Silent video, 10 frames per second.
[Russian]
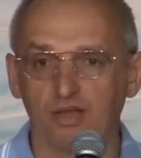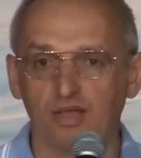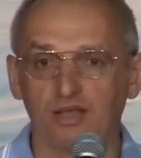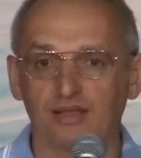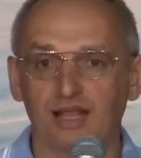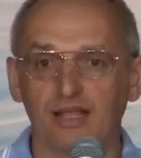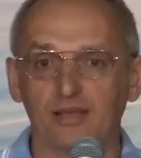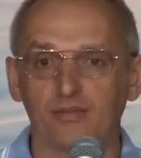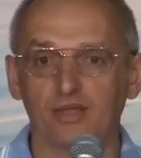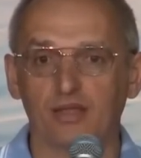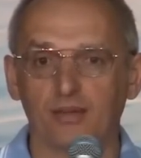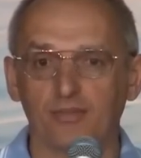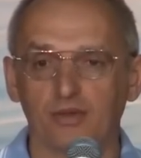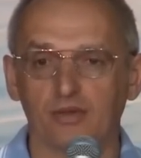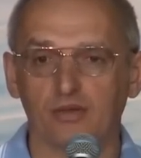И на третьем
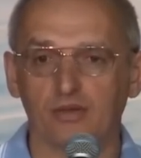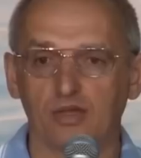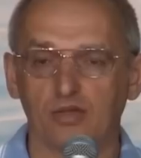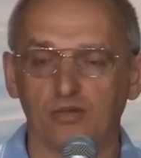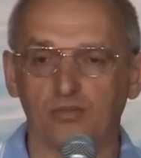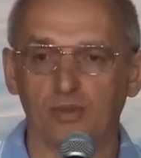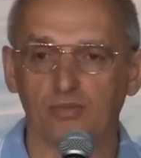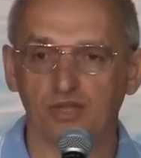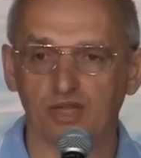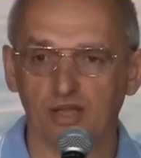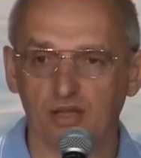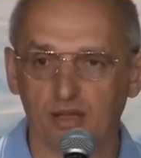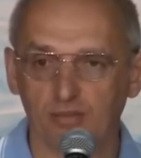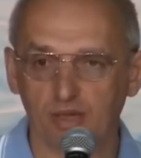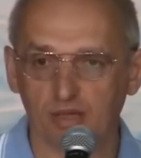этапе идет приближение к
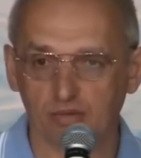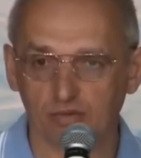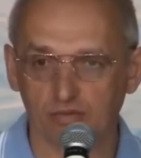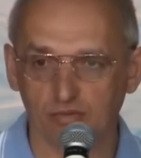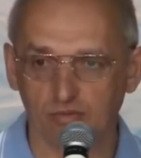объекту —